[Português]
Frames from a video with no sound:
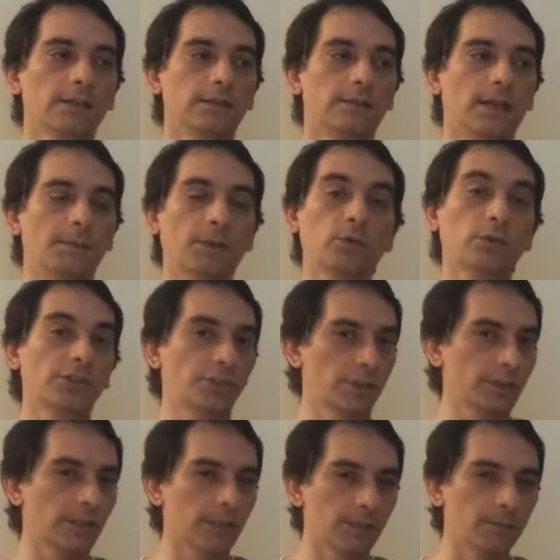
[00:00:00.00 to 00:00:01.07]
dá uma
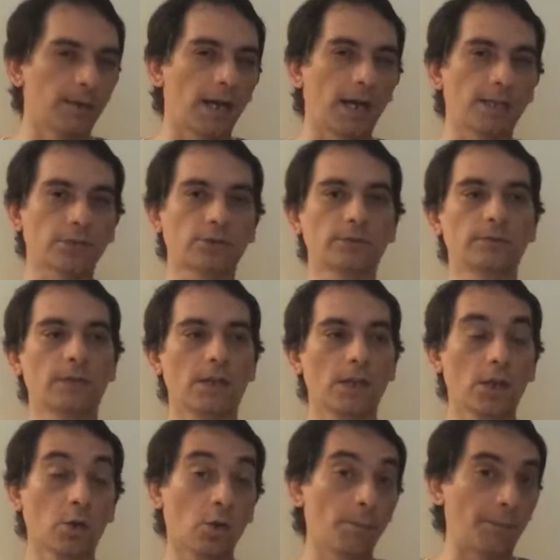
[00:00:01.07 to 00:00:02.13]
curtida aqui embaixo,
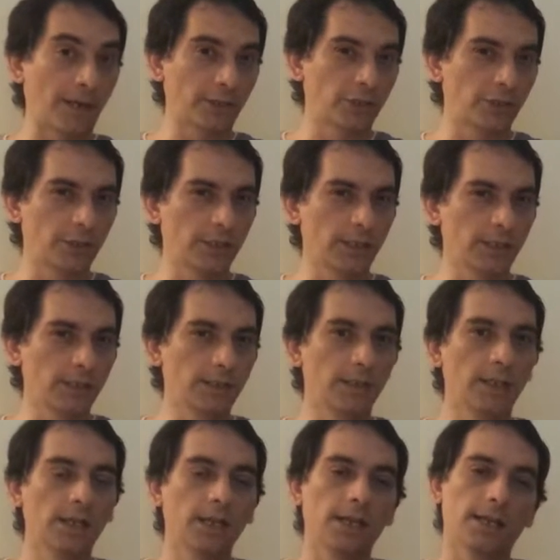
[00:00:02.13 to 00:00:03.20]
compartilhem,
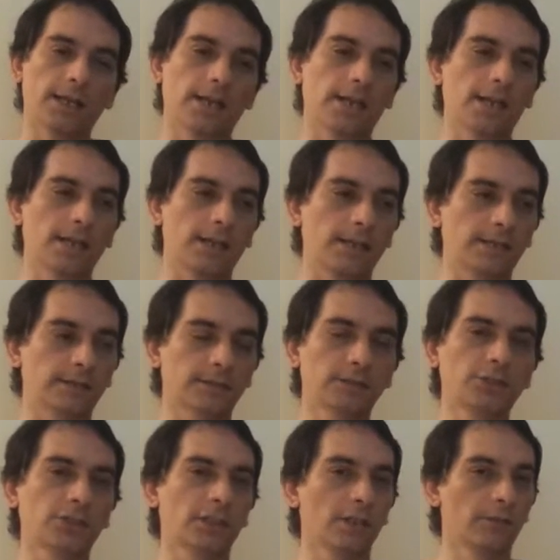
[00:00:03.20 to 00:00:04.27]
é, se
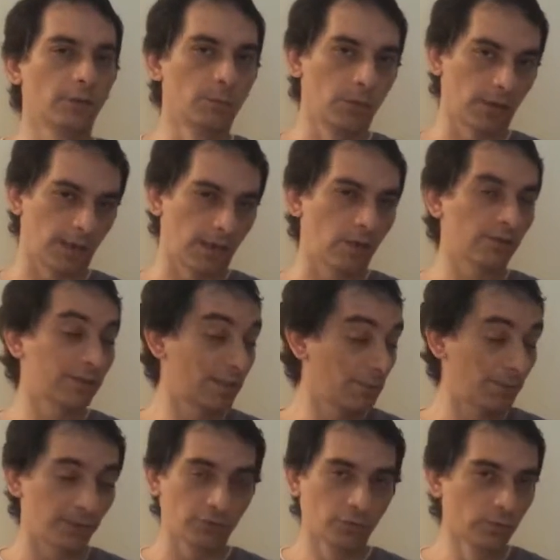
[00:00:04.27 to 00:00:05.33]
inscrevam no meu canal, que
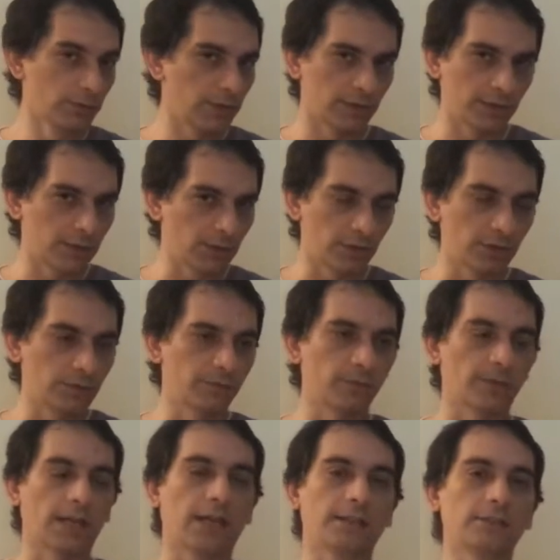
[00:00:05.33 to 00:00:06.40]
sempre ajuda a gente a
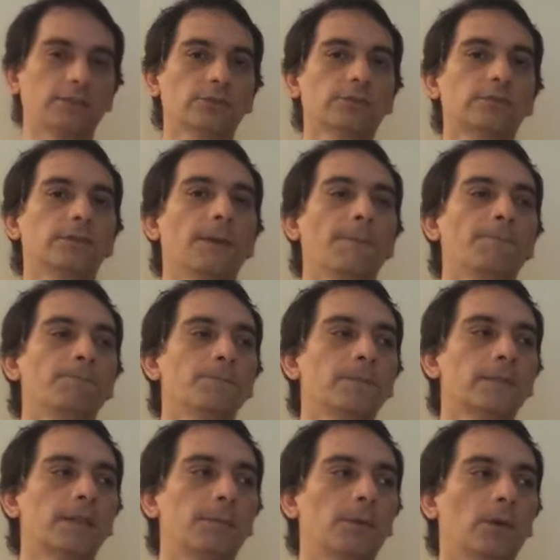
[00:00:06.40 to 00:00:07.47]
divulgar isso.
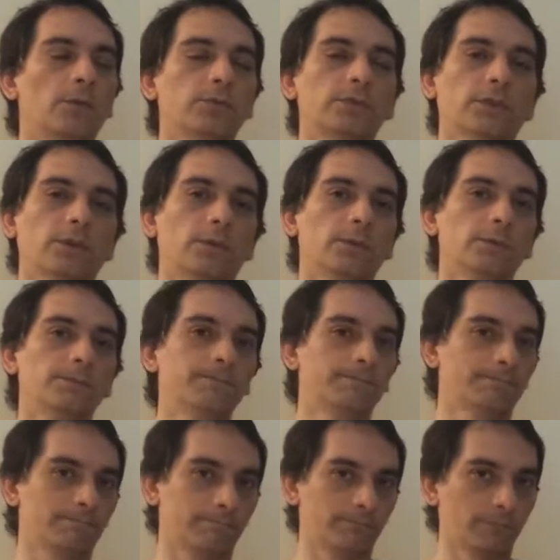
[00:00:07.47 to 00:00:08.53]
Tá bom? Então
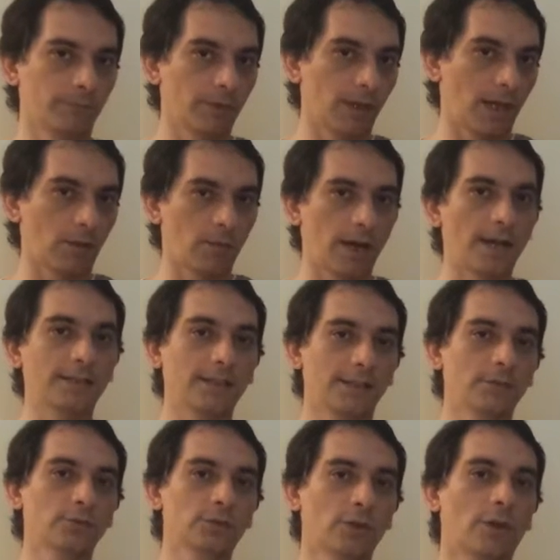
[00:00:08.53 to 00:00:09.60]
aguardem
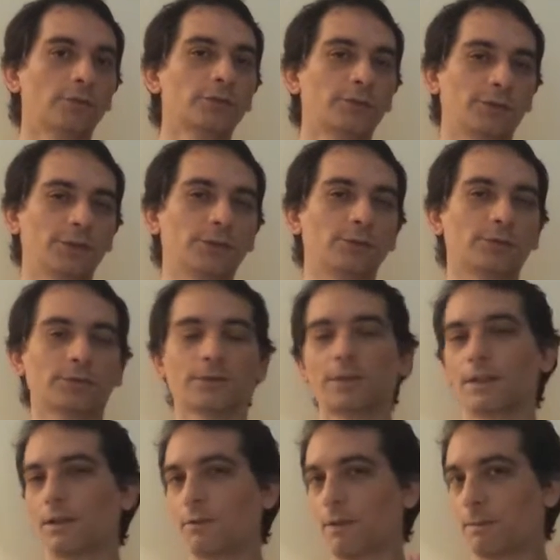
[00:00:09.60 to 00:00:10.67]
aí os novos vídeos.
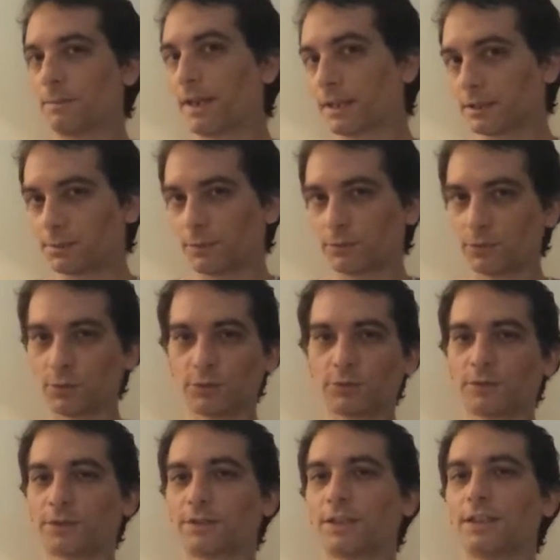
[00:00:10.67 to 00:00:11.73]
Um abraço para todos
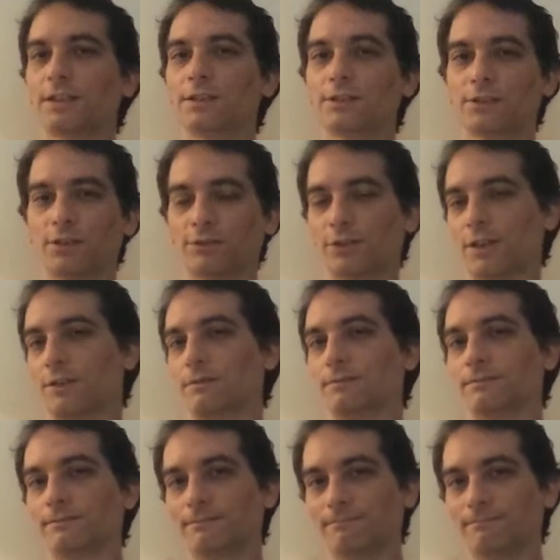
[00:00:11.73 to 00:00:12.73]
vocês. Tchau, tchau.